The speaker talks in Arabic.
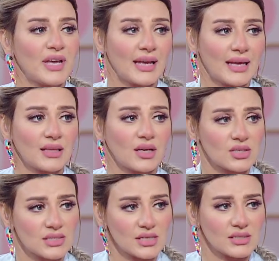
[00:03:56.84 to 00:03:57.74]
حاجات غير
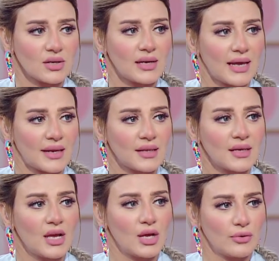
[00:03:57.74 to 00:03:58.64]
الصلصال
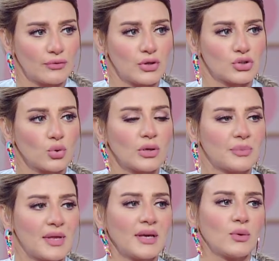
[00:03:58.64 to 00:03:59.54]
الحراري في الشغل
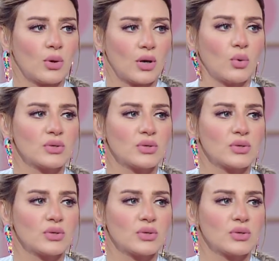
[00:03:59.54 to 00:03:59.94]
بتاعك ولا هو